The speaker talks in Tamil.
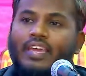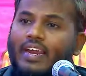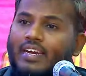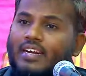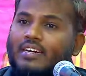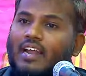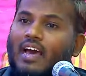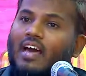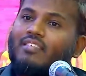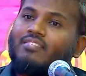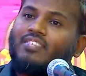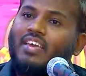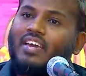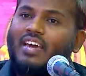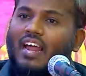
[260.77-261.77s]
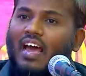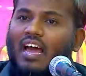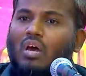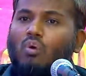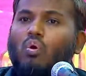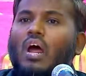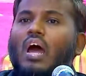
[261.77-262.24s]
என்று
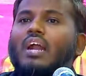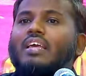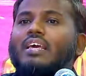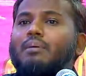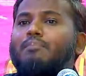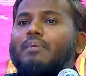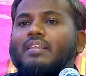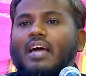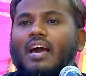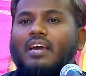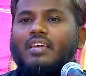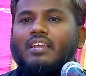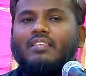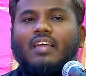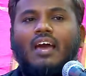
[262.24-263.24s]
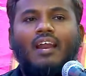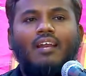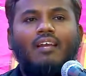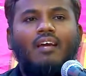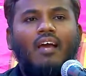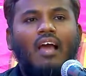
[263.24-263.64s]
நாஸ்தீகராக ஒரு ஆள் இருப்பதாக இருந்தால்